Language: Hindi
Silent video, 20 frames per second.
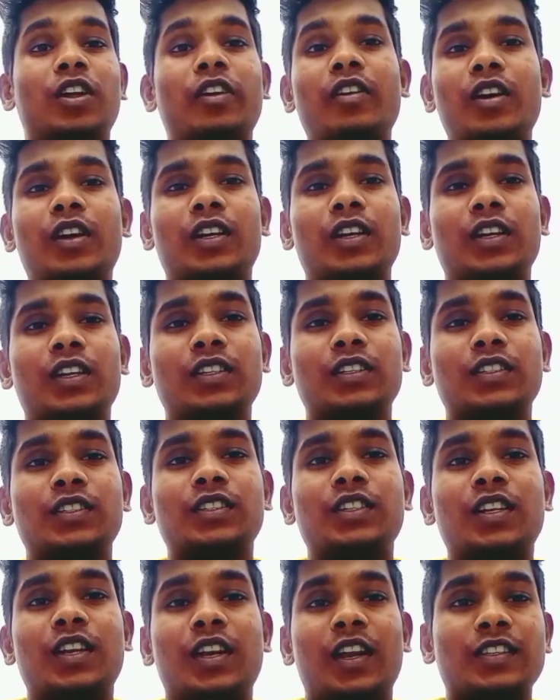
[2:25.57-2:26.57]
नेशनल
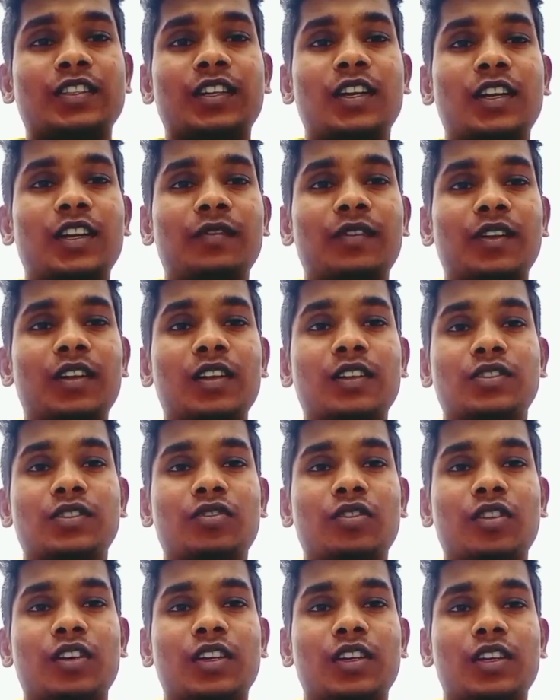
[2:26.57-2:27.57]
लेवल जो
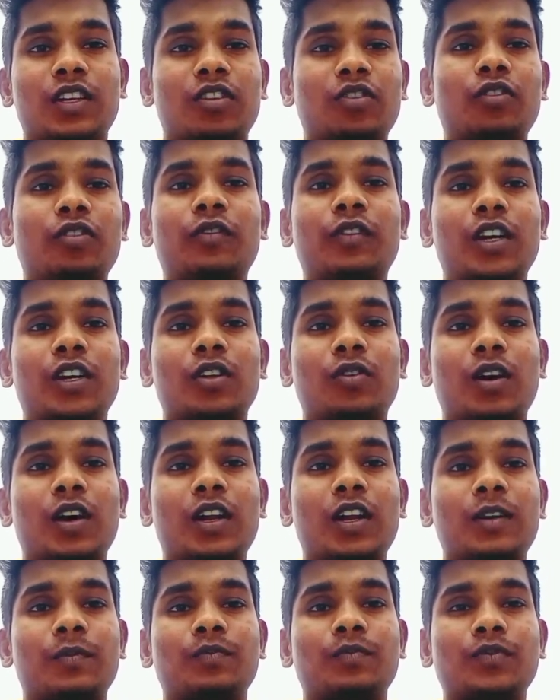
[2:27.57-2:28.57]
रिक्रूटमेंट होगा ना उसका
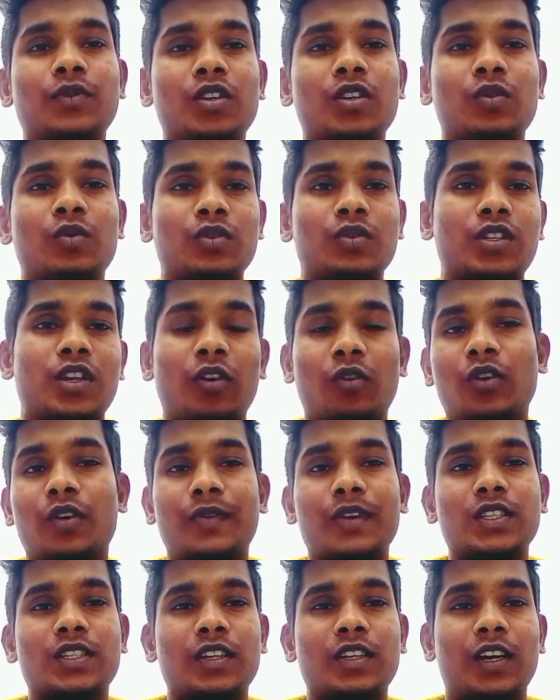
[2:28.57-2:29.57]
नोटिफिकेशन आया है
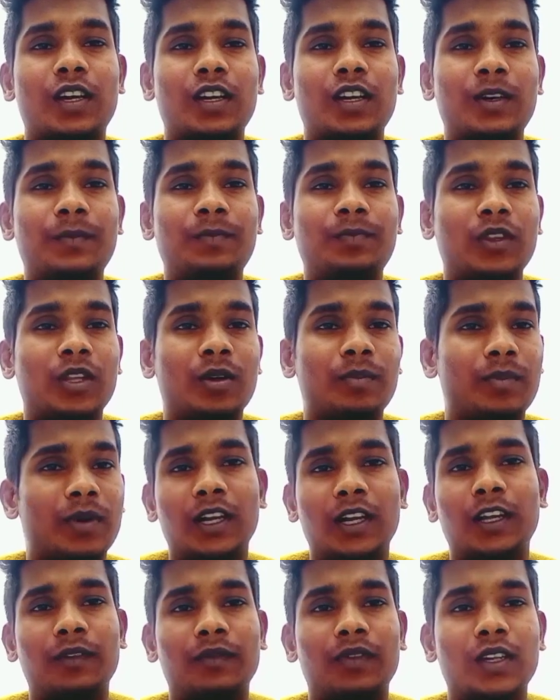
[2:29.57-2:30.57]
मैं लिंक भी दे दूँगा
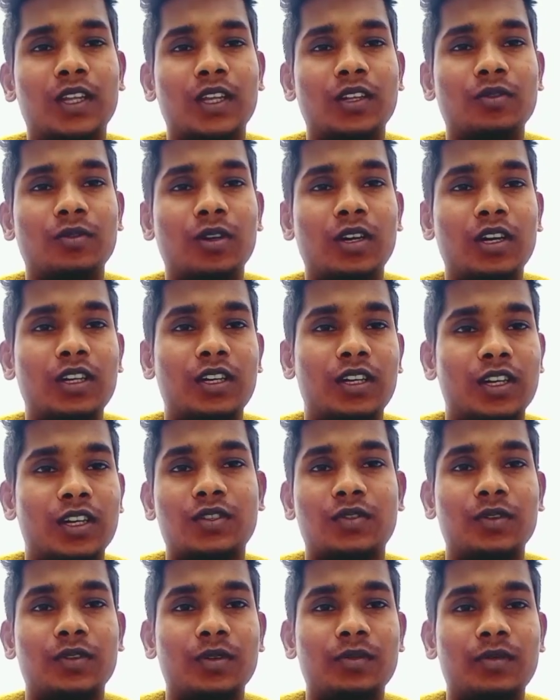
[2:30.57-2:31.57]
नेक्स्ट वीडियो में इसके
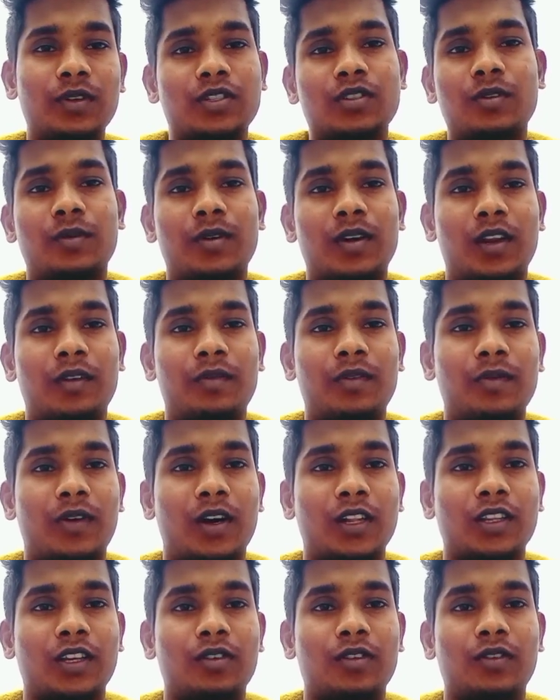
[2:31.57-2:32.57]
बारे में बात करूँगा
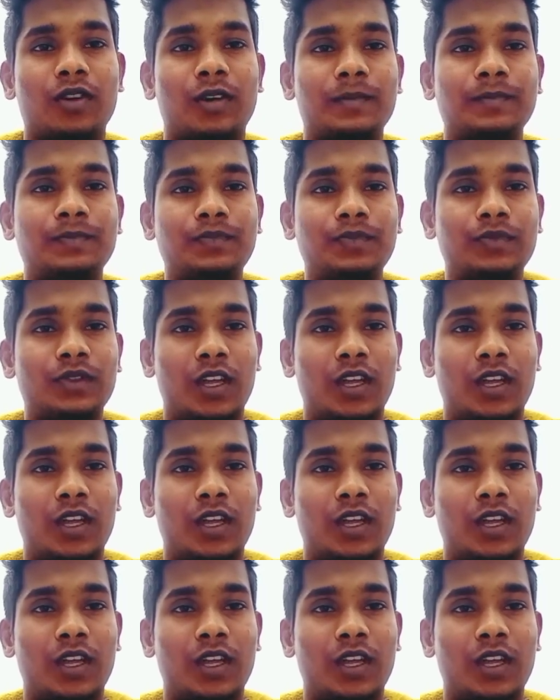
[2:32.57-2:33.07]
थैंक यू दोस्तों